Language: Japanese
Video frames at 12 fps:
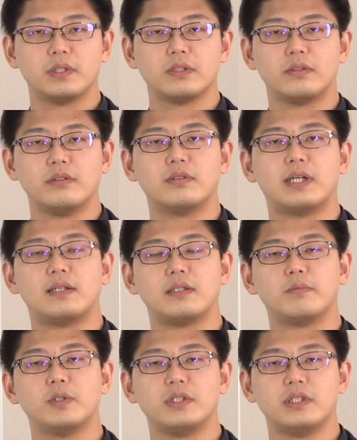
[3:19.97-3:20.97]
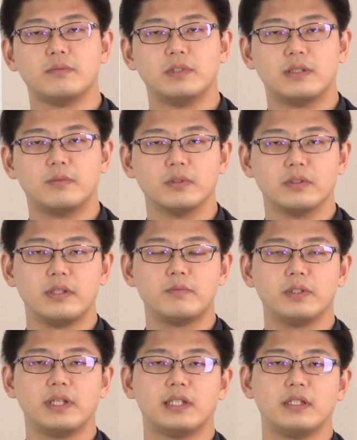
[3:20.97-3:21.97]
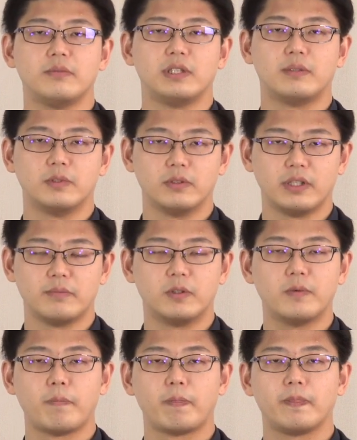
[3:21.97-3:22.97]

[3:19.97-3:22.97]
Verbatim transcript: それはポジティブなものでもネガティブなものでも、